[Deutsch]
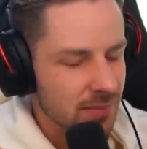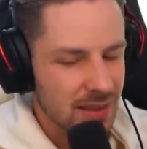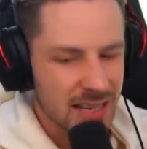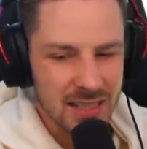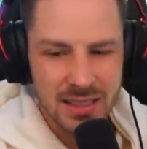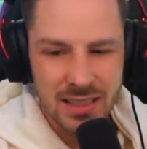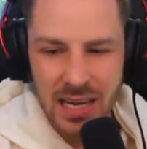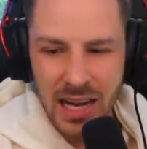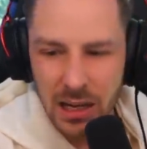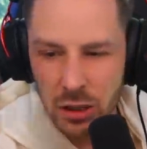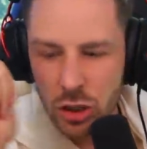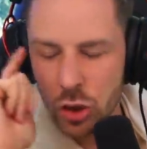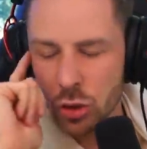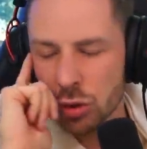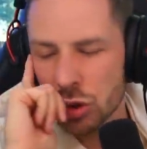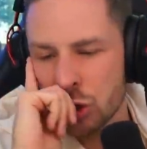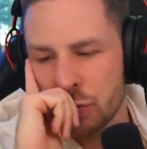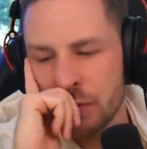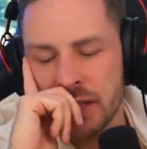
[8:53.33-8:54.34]
Das kann
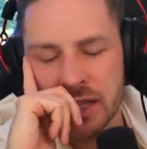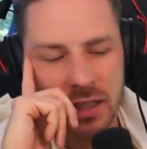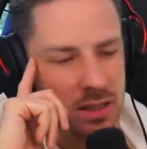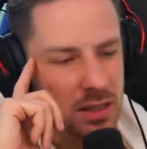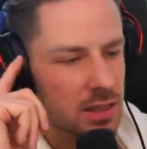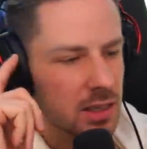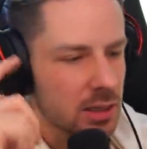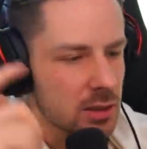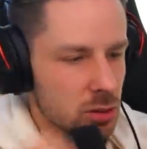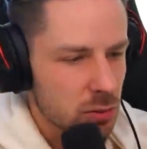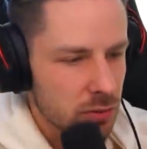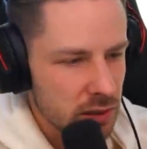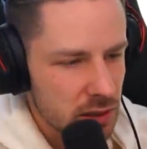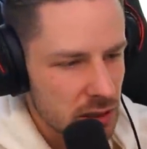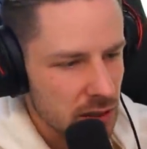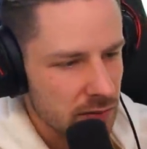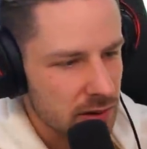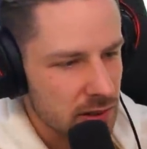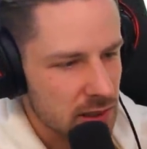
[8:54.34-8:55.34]
schon schwierig sein, so
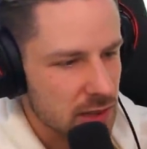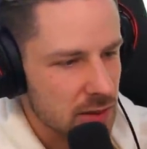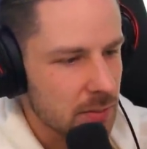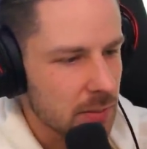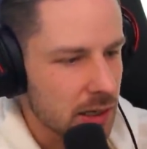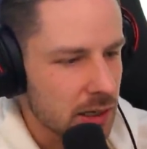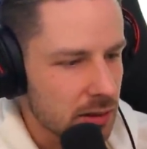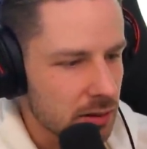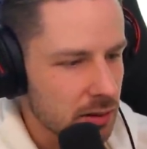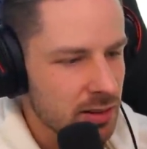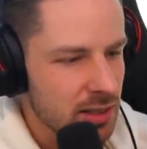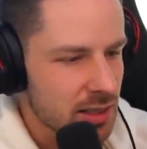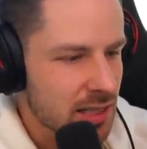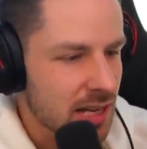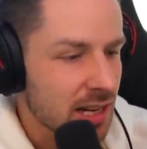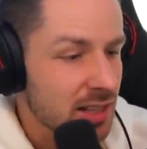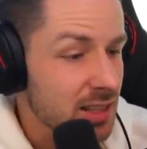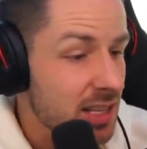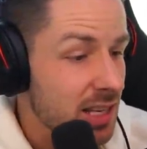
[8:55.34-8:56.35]
wisst ihr, was ich meine? Das
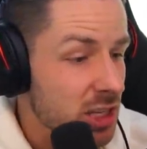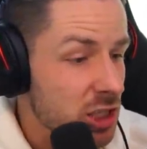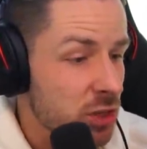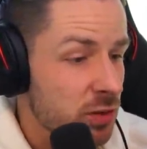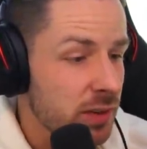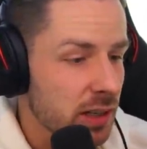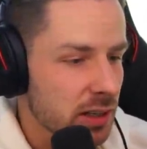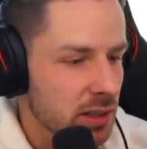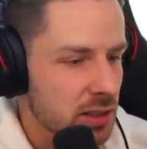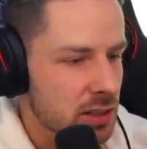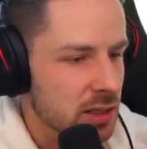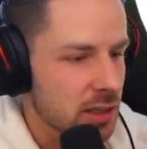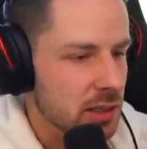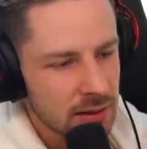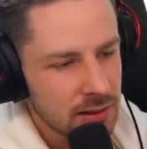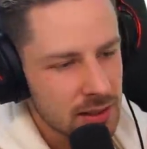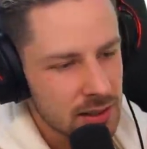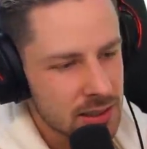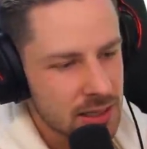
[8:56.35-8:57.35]
kann sehr schwierig
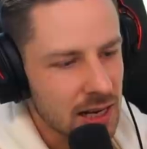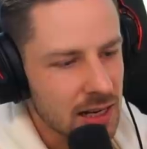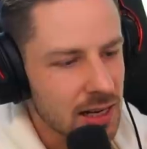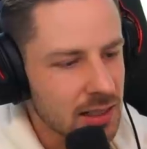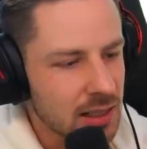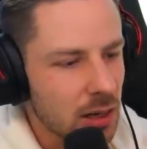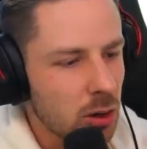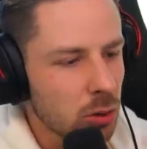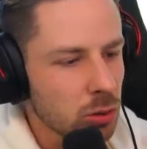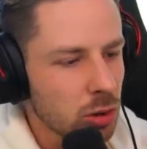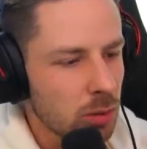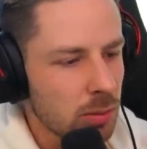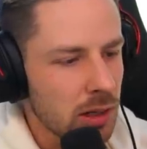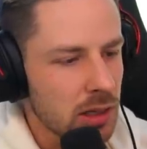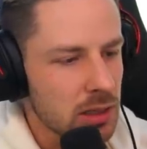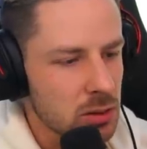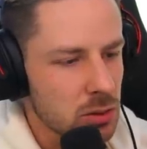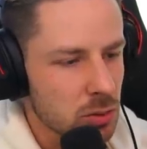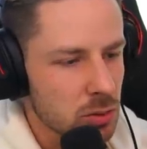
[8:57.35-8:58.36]
sein. Das kann halt auch
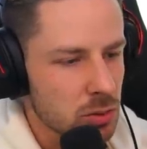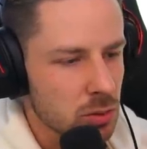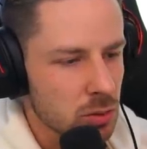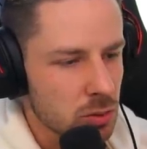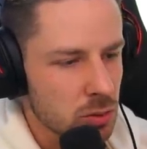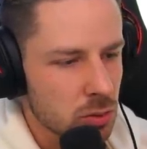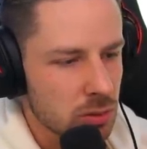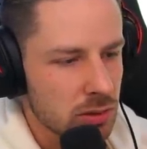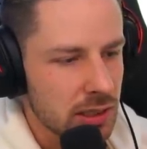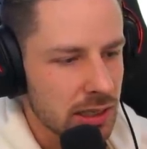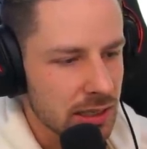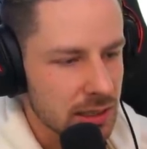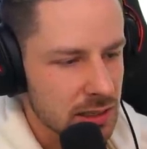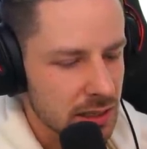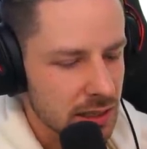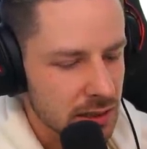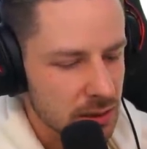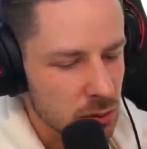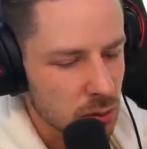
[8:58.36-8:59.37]
nochmal so, so, so ein Ding
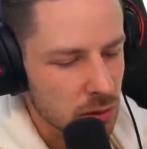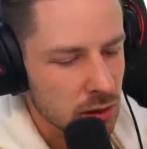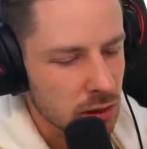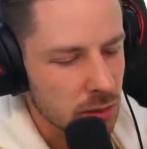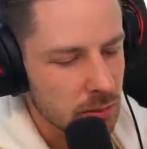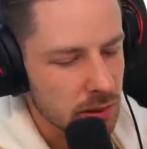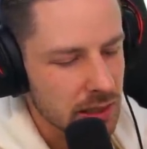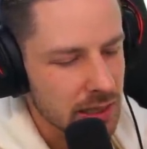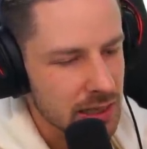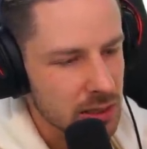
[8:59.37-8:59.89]
sein, so glaube ich.